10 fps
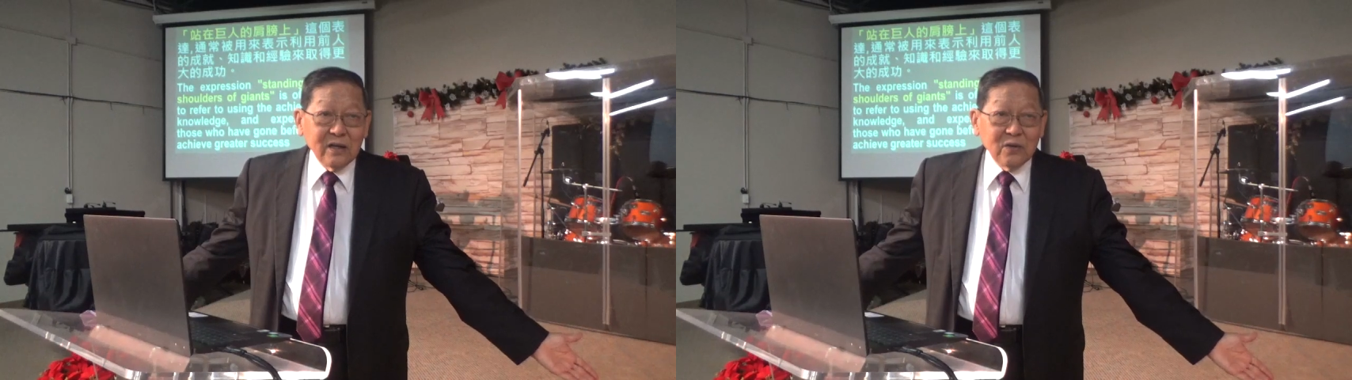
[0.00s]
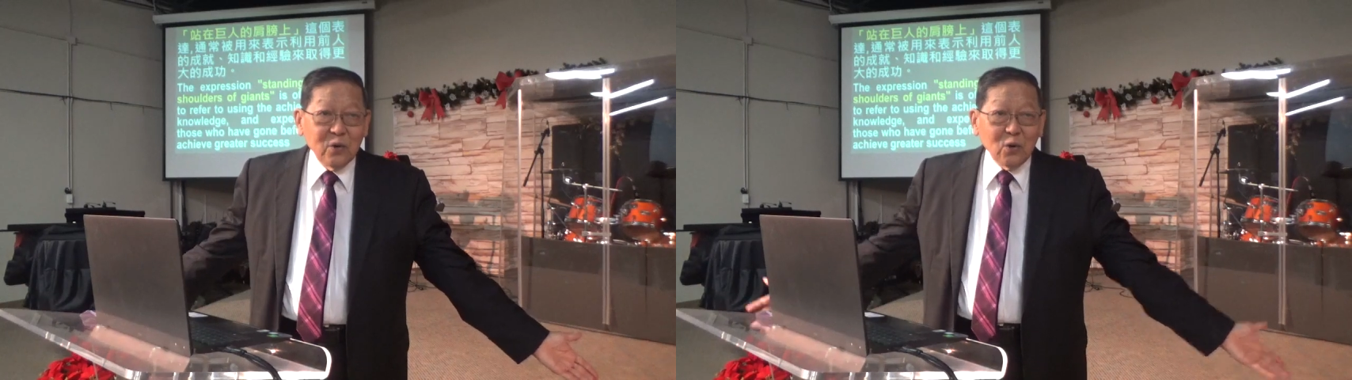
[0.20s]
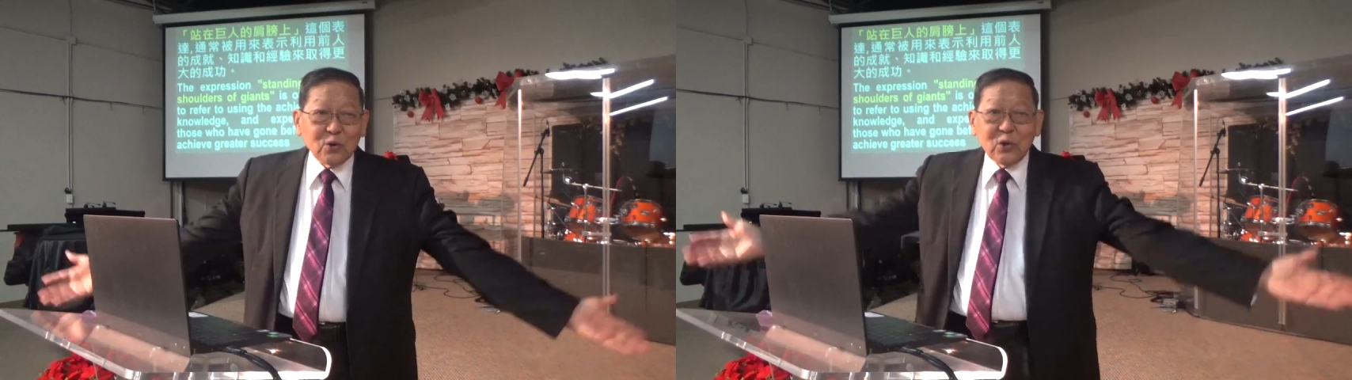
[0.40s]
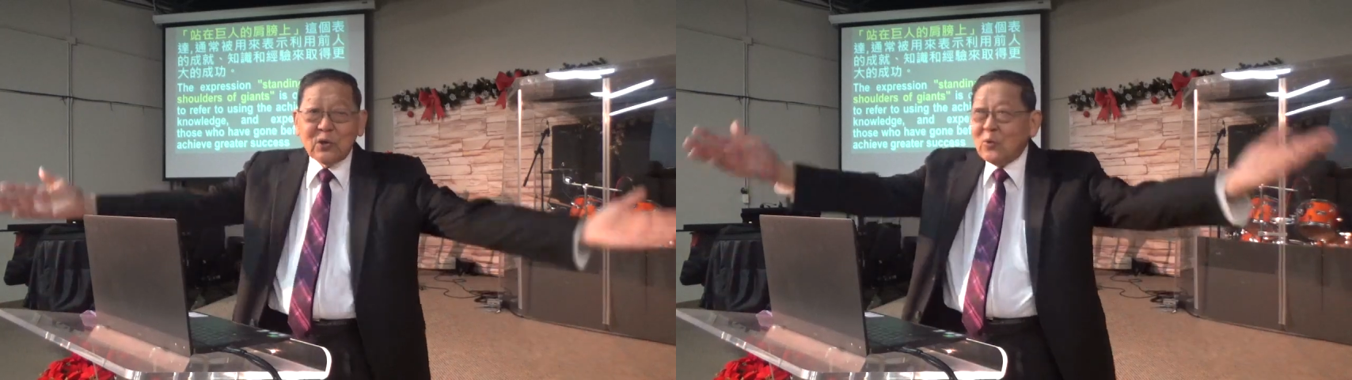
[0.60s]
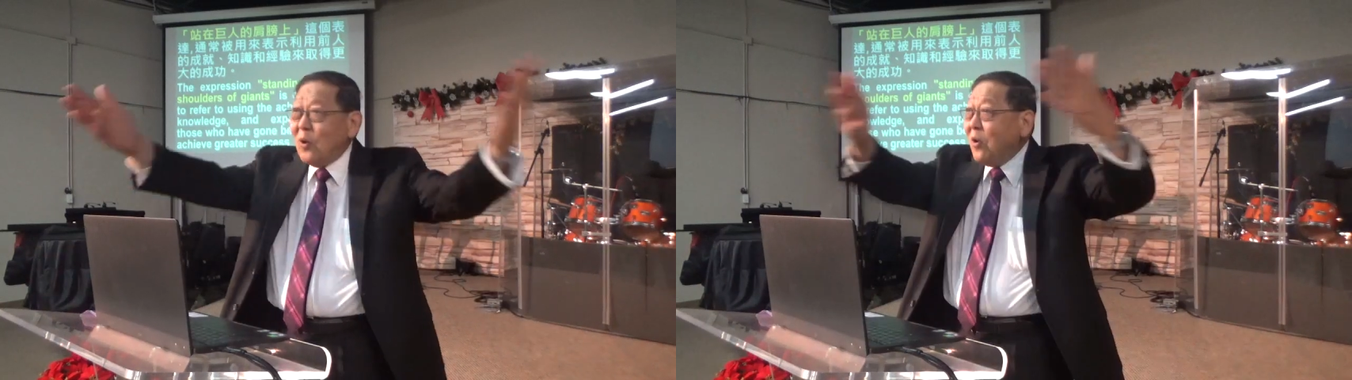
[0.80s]
有
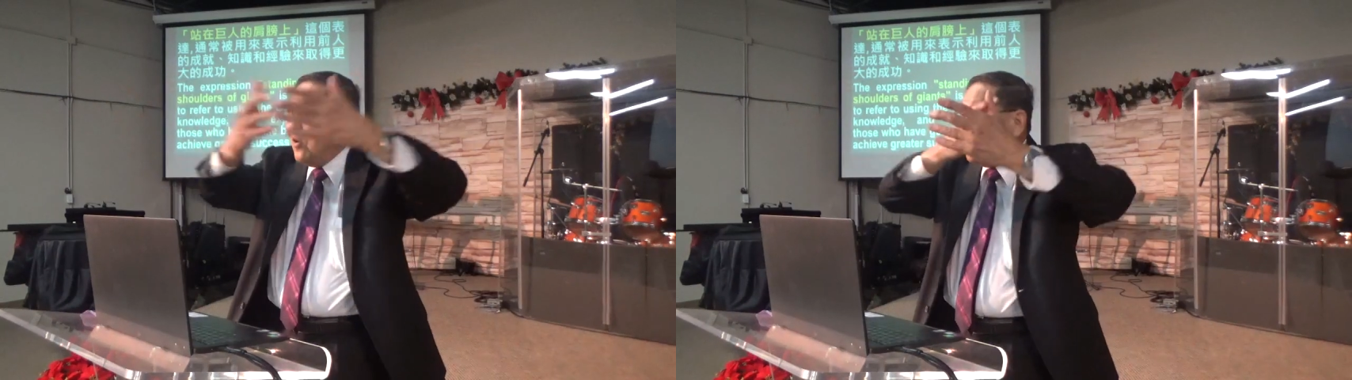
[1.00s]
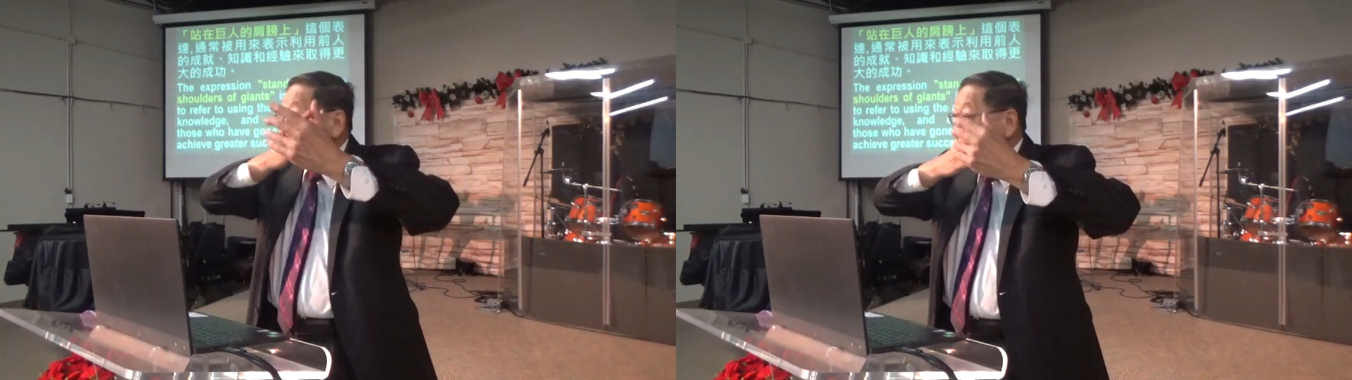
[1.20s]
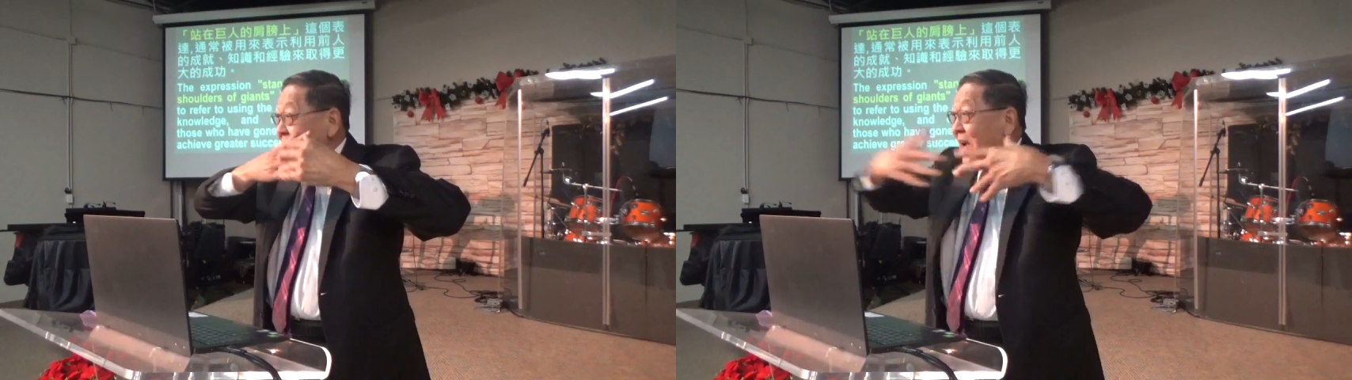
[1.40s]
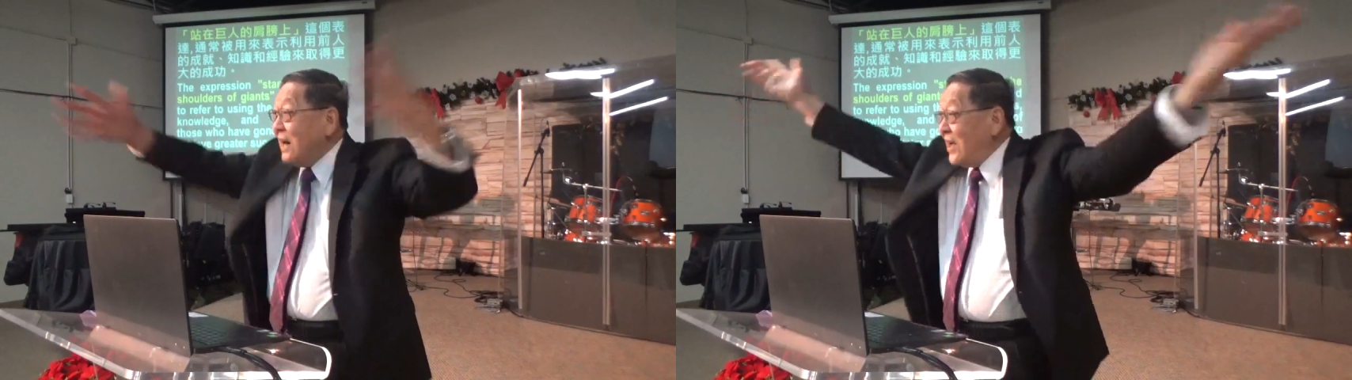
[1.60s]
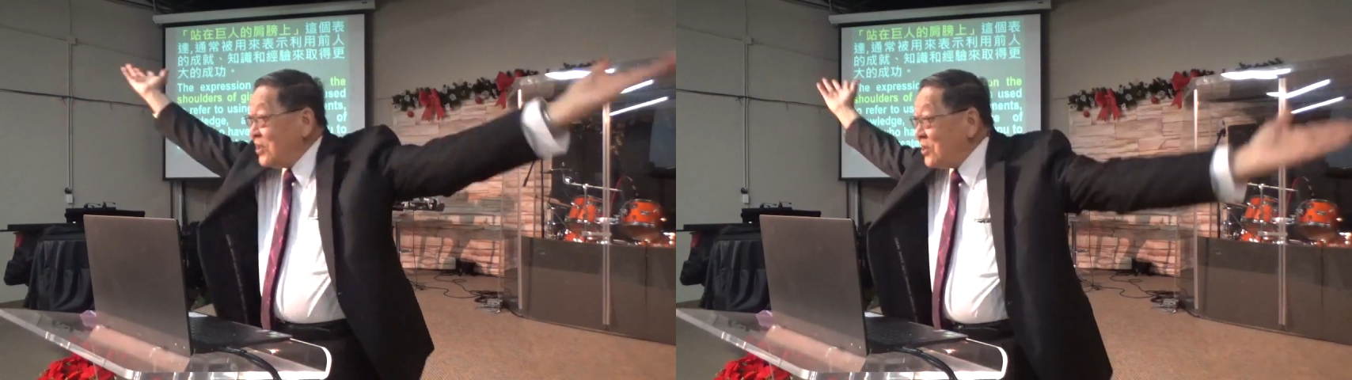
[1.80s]
许多将
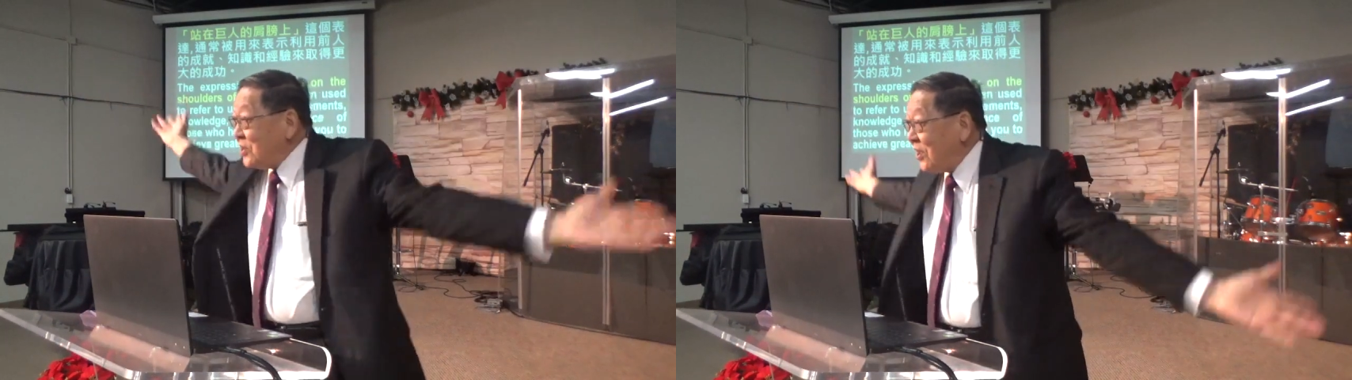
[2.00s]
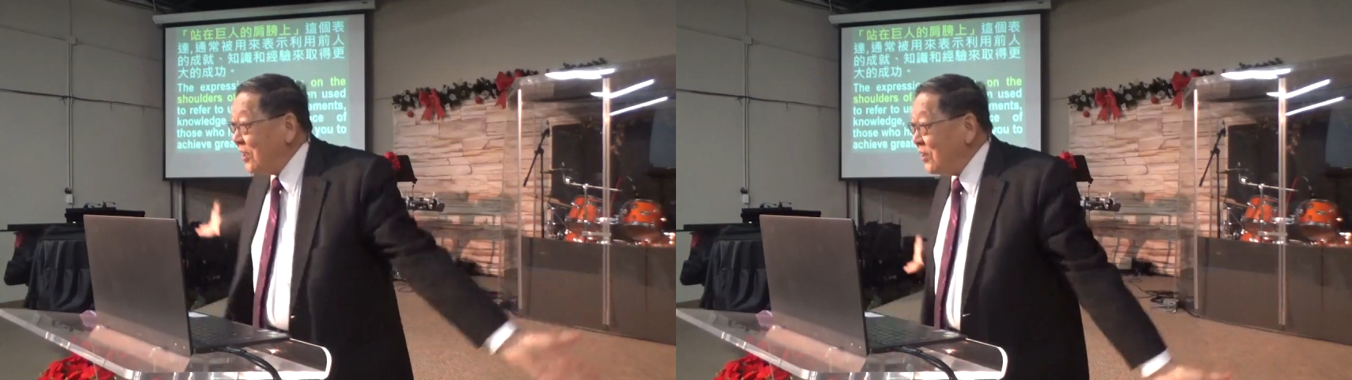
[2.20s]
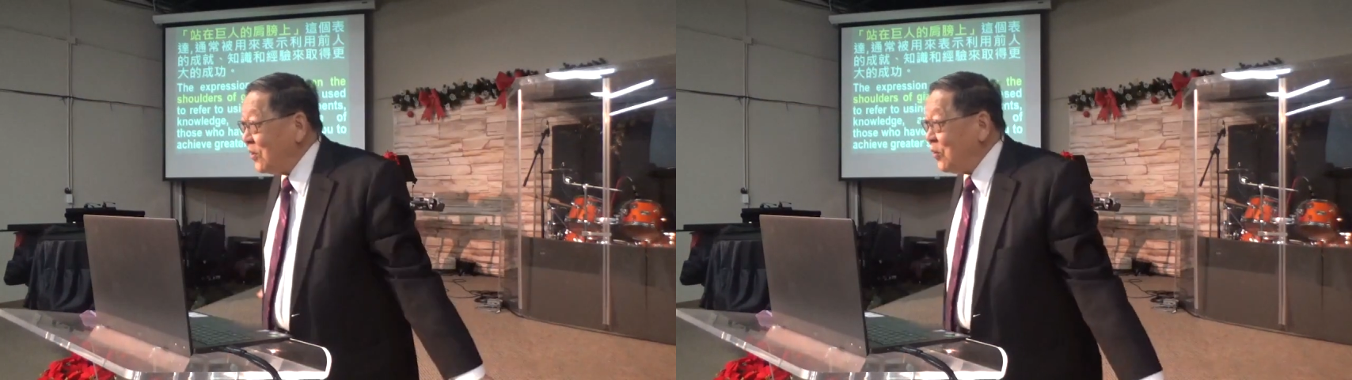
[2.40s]
来的事情